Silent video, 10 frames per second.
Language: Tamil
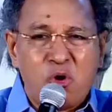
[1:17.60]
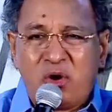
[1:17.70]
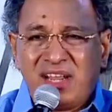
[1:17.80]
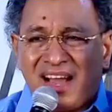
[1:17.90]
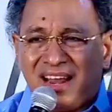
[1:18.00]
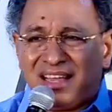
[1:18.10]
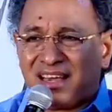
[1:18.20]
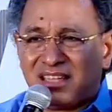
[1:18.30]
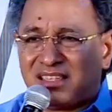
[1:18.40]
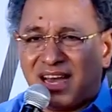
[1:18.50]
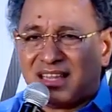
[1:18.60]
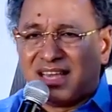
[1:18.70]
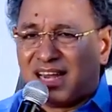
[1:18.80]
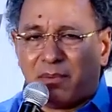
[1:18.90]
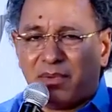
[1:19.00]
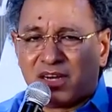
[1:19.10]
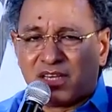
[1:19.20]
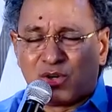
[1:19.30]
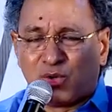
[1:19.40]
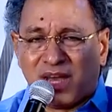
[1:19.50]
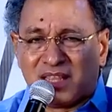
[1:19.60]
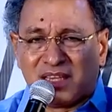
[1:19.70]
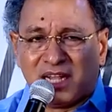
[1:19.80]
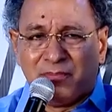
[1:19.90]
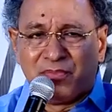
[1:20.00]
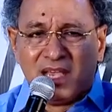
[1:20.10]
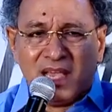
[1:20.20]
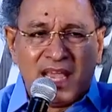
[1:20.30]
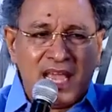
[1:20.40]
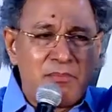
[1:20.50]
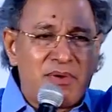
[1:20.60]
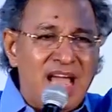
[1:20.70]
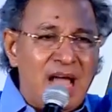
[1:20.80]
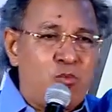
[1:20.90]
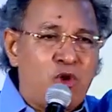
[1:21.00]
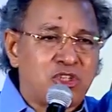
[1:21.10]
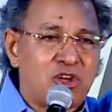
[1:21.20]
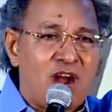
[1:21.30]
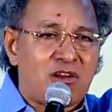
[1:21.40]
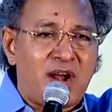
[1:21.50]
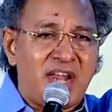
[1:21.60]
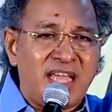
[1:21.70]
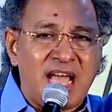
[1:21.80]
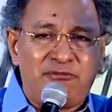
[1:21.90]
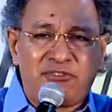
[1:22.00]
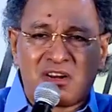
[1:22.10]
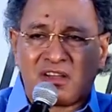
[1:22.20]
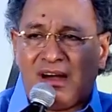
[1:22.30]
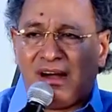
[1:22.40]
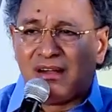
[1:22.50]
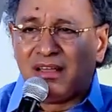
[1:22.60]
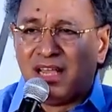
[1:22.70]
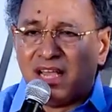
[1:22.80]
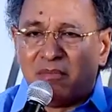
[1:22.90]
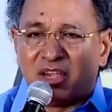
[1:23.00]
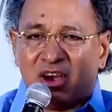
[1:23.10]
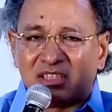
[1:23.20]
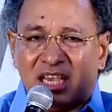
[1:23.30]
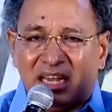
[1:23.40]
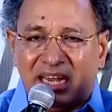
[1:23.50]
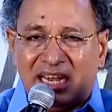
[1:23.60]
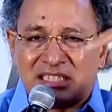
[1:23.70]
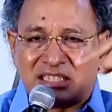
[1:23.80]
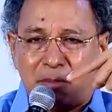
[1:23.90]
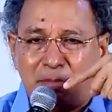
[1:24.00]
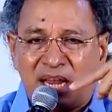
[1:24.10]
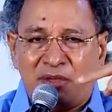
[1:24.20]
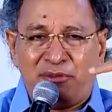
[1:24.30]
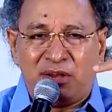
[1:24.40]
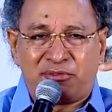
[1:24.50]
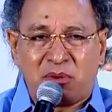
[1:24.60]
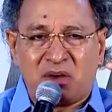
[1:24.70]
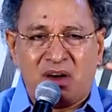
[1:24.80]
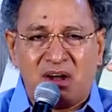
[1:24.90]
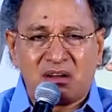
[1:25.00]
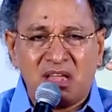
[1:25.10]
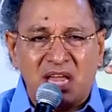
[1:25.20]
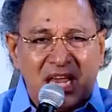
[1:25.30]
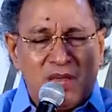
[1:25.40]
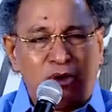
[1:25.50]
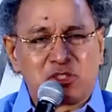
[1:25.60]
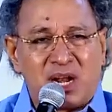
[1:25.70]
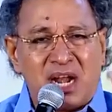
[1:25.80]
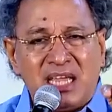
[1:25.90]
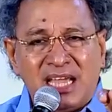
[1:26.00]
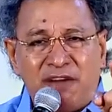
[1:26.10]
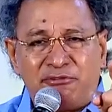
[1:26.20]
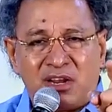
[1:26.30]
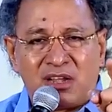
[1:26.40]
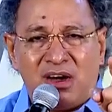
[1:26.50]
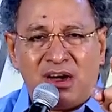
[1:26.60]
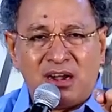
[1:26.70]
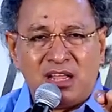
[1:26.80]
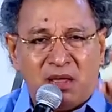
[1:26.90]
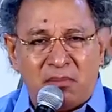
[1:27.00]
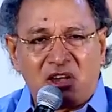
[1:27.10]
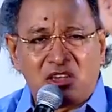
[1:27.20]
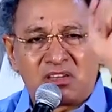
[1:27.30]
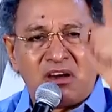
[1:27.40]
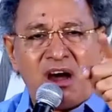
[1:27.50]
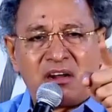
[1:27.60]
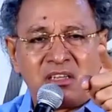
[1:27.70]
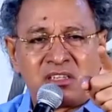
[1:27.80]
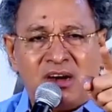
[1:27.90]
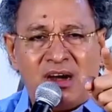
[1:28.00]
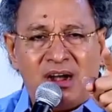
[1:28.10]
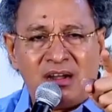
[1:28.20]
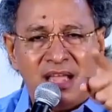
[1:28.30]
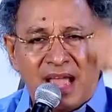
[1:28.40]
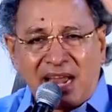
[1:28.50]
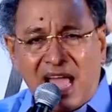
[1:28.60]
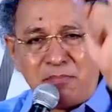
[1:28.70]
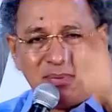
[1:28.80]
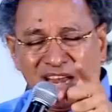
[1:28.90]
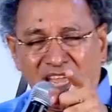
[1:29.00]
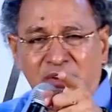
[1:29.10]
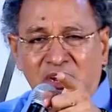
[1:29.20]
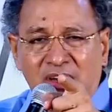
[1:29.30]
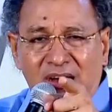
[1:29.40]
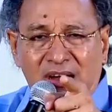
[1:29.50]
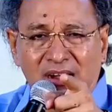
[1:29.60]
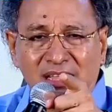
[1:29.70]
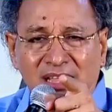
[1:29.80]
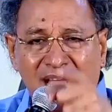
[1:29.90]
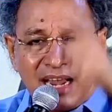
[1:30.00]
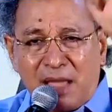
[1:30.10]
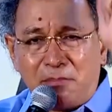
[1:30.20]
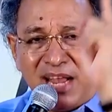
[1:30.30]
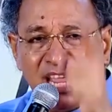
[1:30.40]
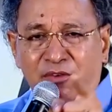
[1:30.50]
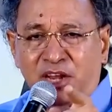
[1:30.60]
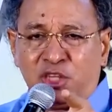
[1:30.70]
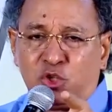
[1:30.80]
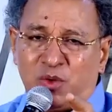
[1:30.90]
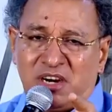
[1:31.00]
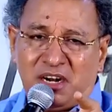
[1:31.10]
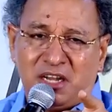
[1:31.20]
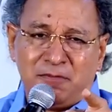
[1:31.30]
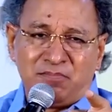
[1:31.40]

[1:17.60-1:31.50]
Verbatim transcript: ஓடி அலைகிற ஜாதியாக நம்ம இருக்கக்கூடாதுங்க ஏப்ரஹாம் வாஸ் நாட் ரன்னிங் ஆஃப்டர் காட் பிகாஸ் ஹீ நீடட் சம் பெனிஃபிட் ஃப்ரம் காட் He was running after God because God is God and I believe in God and I believe in His word.